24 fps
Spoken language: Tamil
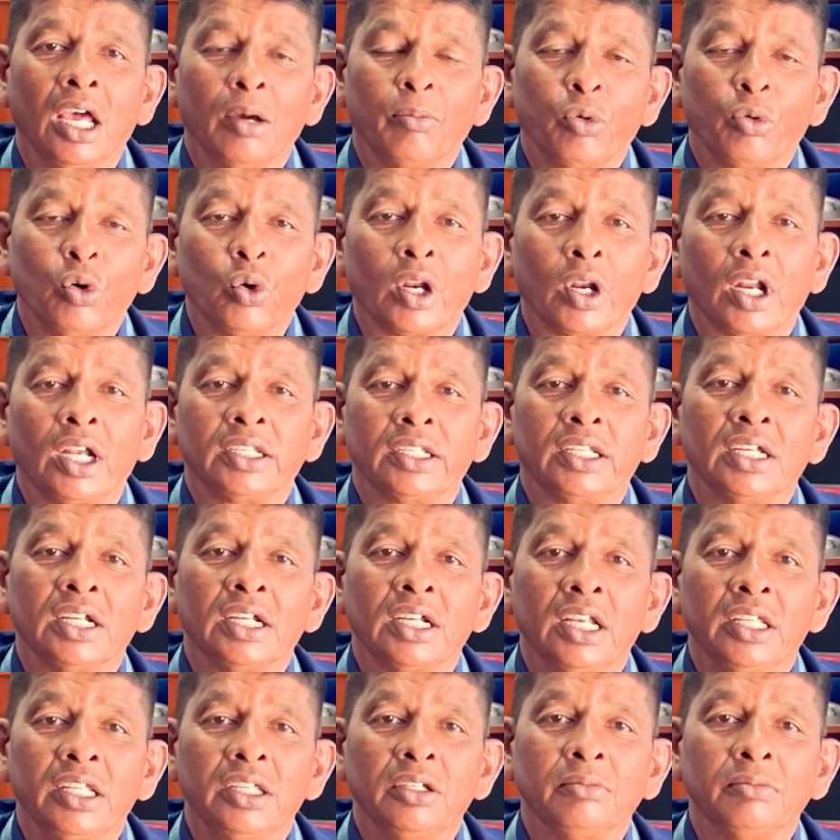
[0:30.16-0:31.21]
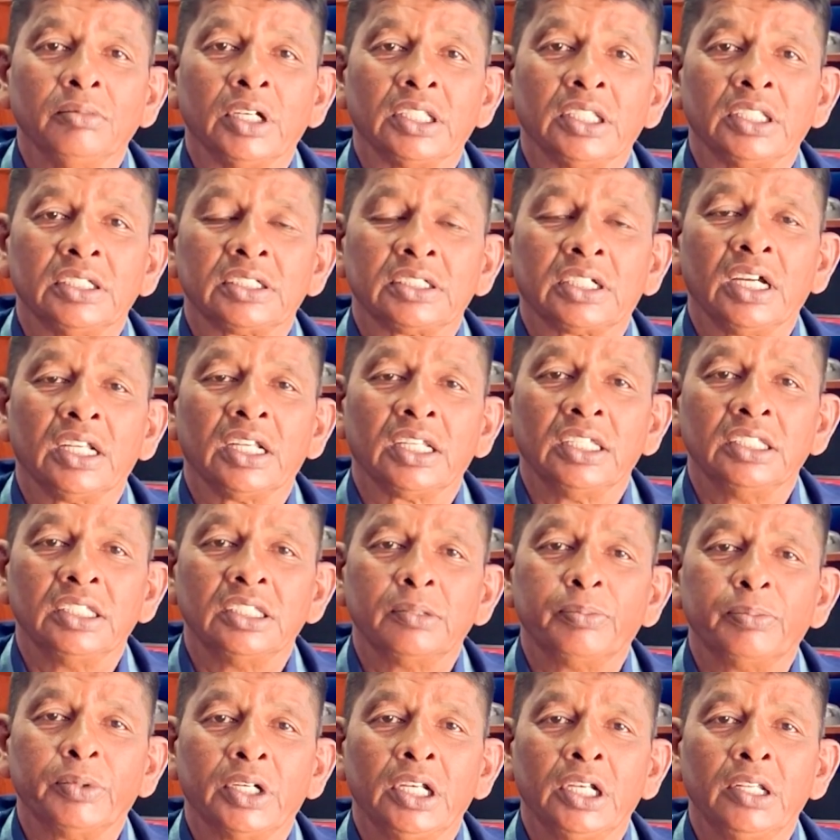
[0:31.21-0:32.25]
போராட்டங்களையும் அதற்கான
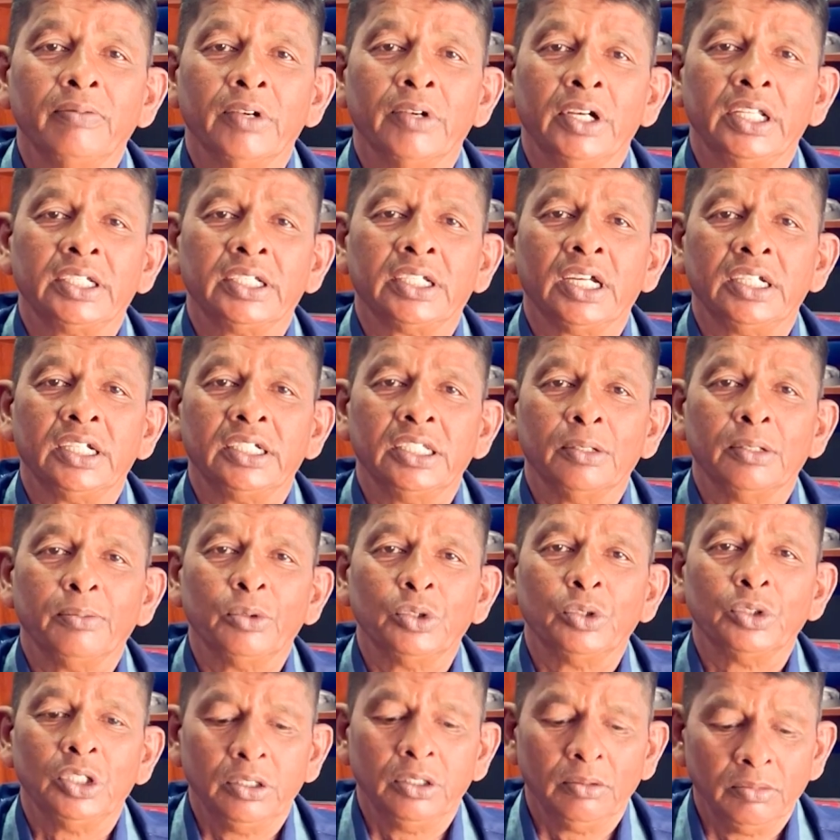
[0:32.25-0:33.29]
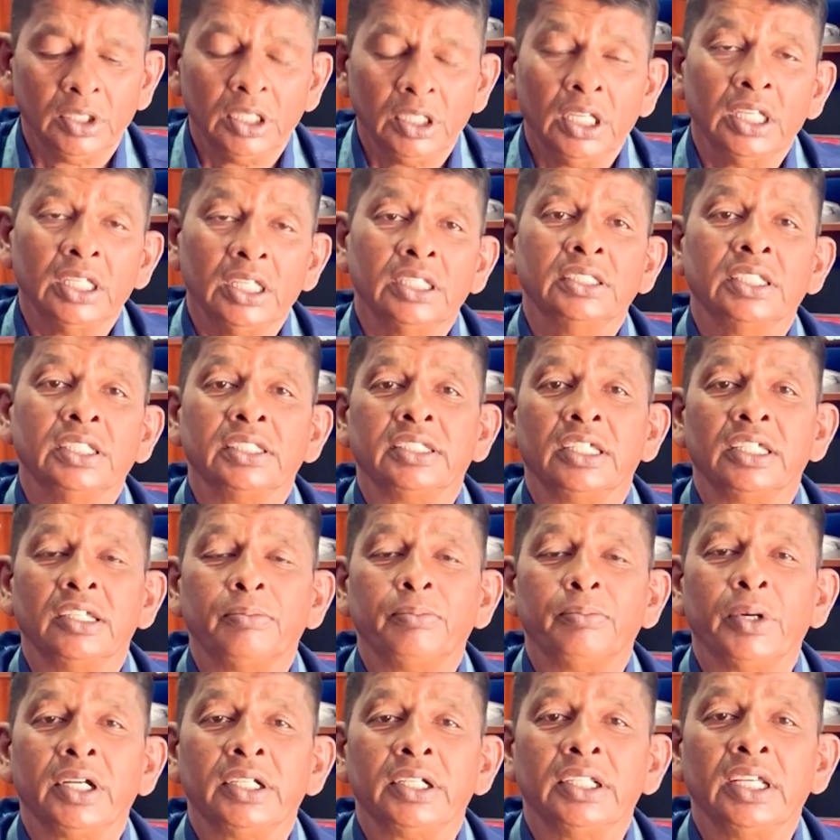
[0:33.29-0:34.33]
எதிர்ப்புகளையும் வெளிக்காட்டிய போதிலும் இந்த
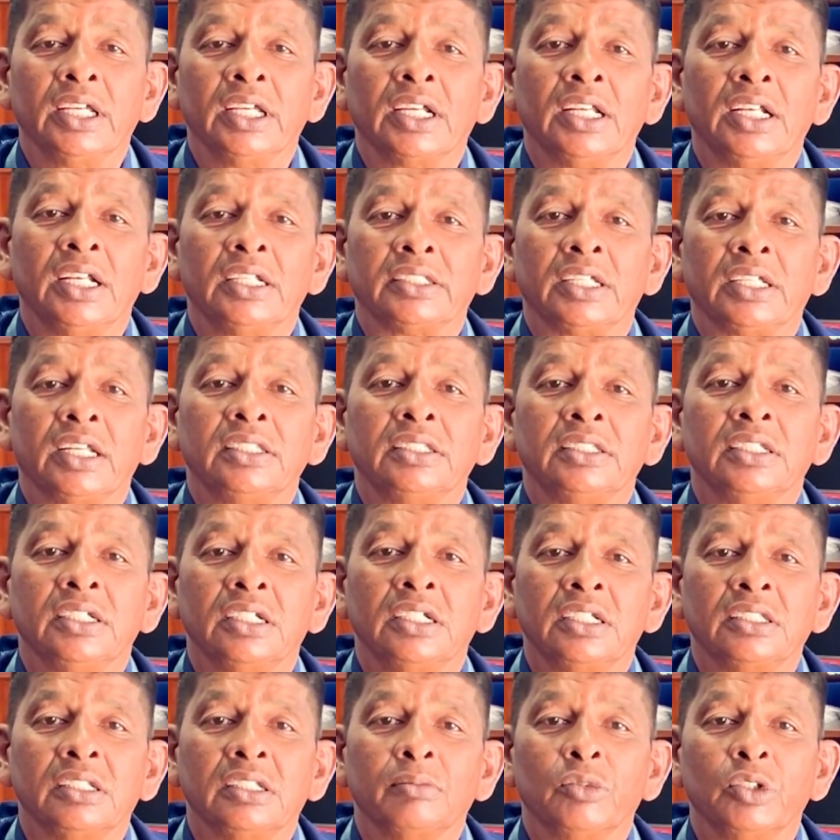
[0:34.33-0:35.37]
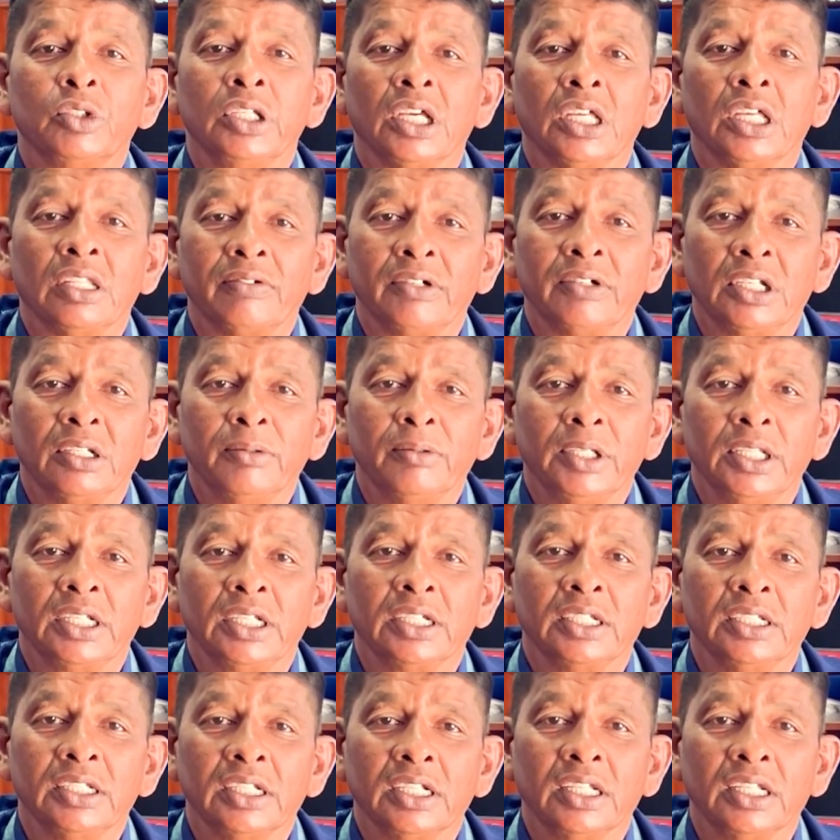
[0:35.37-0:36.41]
செயற்பாட்டை எங்களால் தடுத்து நிறுத்த முடியாத வண்ணமே
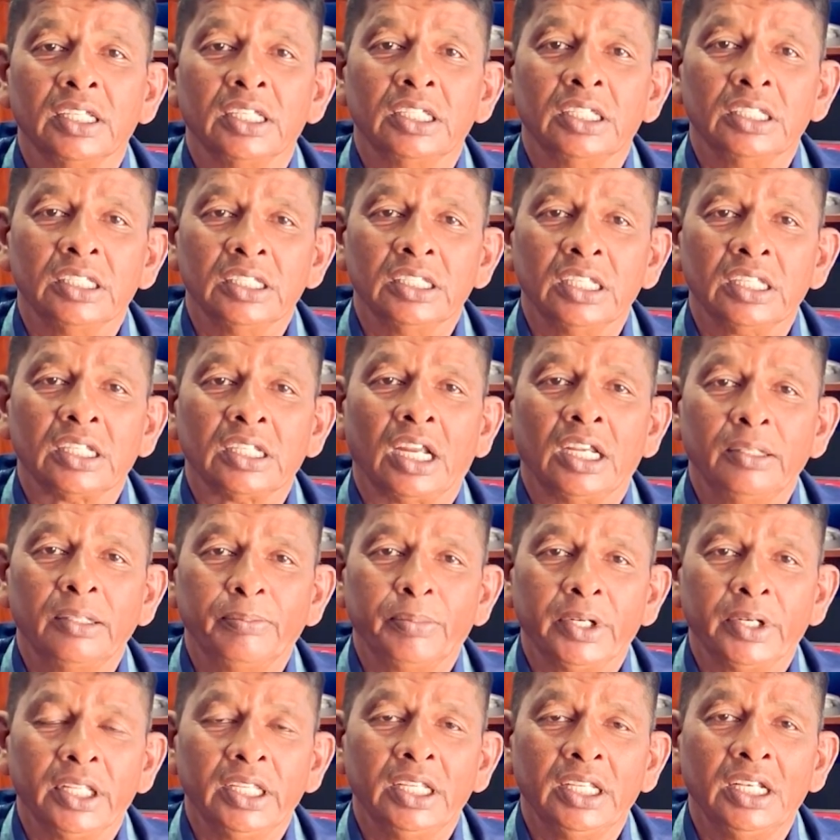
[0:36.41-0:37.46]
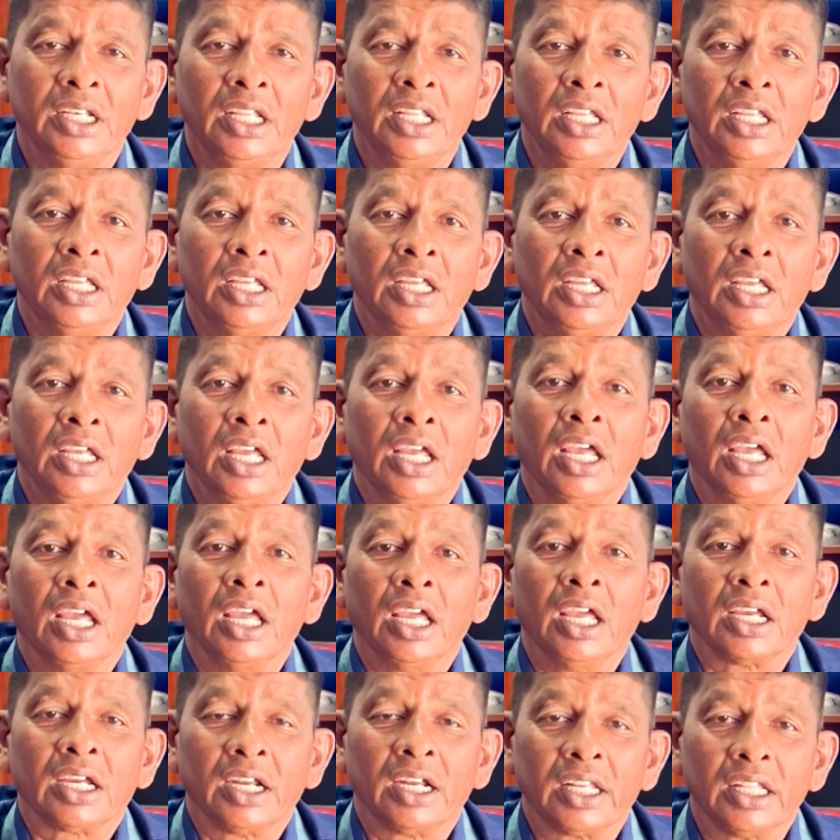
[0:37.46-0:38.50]
இருக்கின்றன இதன் அடிப்படையில்
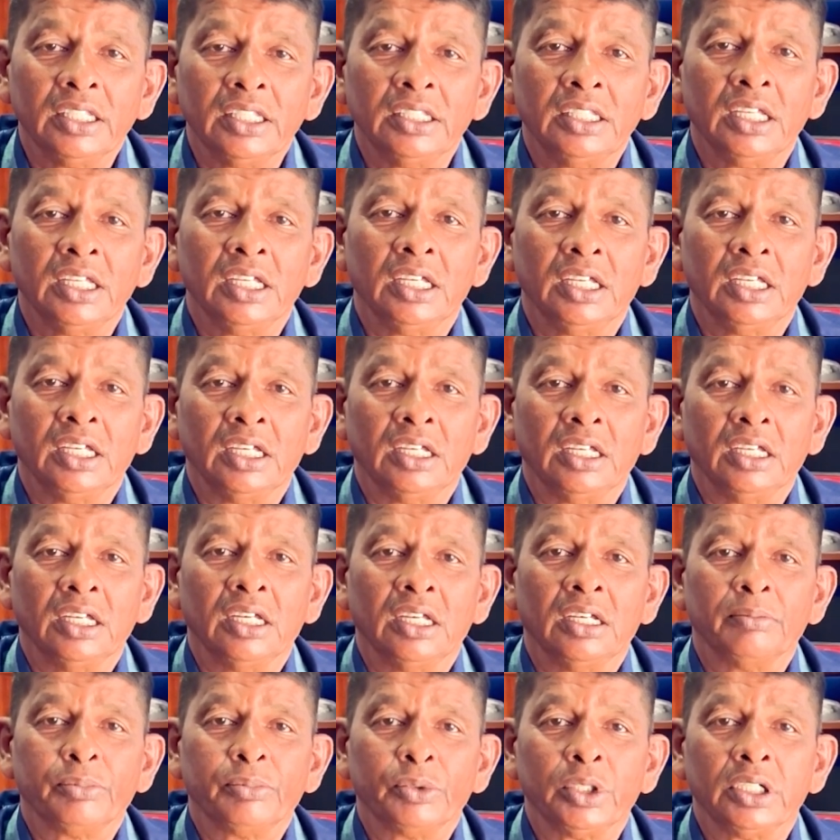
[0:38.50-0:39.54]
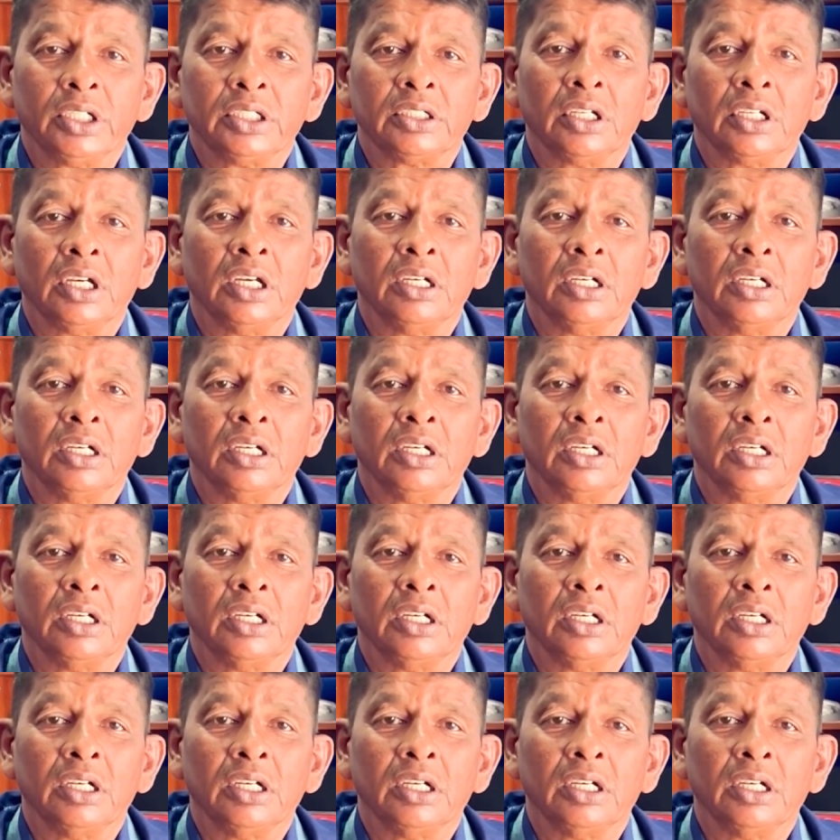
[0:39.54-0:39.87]
கடந்த புதன்